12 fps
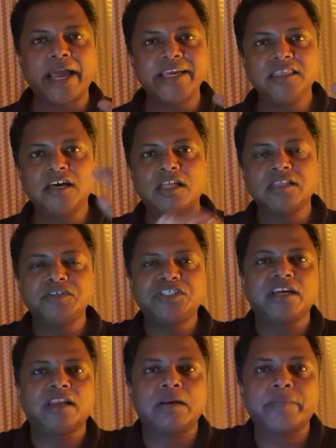ஐந்தாவது
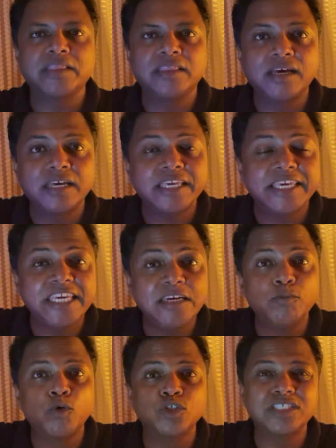விஷயம் என்னென்னு பார்த்தீங்கன்னா
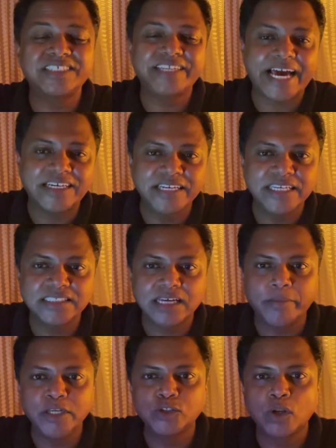ஹீமோஸ்டாட்டிஸ்
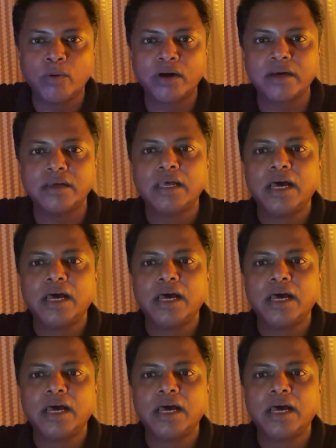அப்படின்னு சொல்லுவாங்க